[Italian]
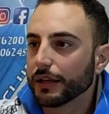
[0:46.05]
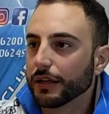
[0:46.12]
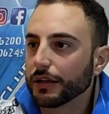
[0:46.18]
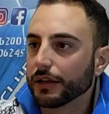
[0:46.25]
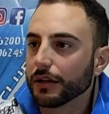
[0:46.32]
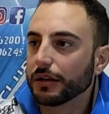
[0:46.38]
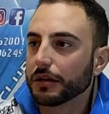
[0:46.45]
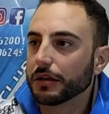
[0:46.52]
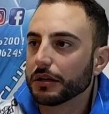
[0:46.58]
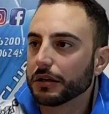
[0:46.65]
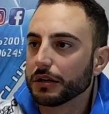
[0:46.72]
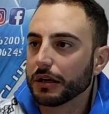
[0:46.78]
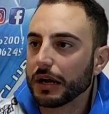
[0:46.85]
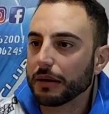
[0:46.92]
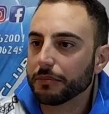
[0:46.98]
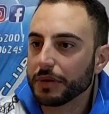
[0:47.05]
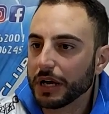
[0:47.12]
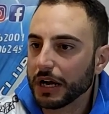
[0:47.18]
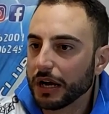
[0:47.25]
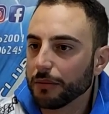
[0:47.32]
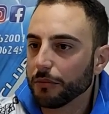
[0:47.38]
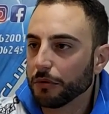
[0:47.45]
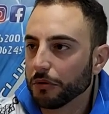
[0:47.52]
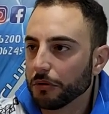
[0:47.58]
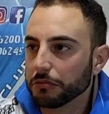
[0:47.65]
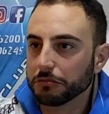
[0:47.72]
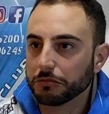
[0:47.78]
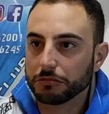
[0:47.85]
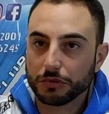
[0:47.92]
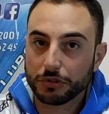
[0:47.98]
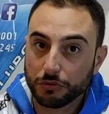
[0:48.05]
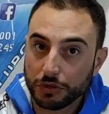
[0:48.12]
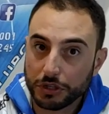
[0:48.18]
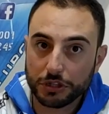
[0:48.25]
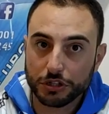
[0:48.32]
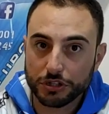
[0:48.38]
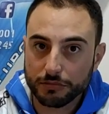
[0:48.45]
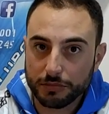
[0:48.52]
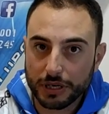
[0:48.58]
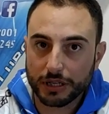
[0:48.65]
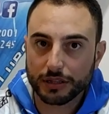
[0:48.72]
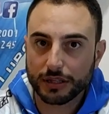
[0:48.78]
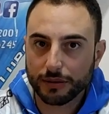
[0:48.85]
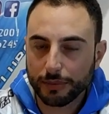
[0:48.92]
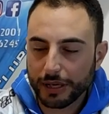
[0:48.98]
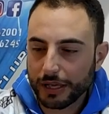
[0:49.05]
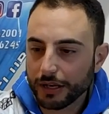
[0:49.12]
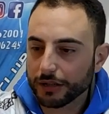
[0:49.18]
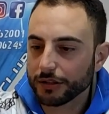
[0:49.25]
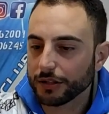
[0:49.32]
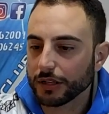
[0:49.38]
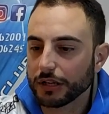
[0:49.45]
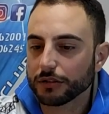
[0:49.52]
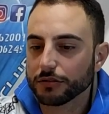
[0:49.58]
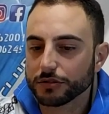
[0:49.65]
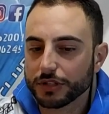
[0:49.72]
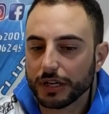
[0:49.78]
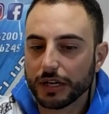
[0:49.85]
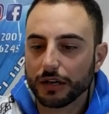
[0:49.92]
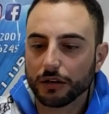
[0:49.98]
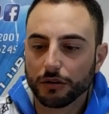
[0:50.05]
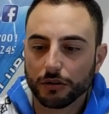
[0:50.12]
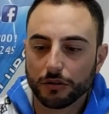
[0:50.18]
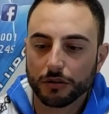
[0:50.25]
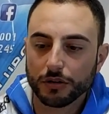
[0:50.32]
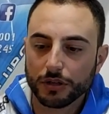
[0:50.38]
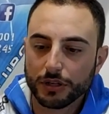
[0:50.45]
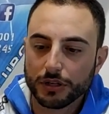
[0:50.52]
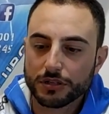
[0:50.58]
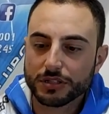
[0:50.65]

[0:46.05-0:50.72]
eh, abbiamo 15 mm, impianti aperti in Alto Sangro,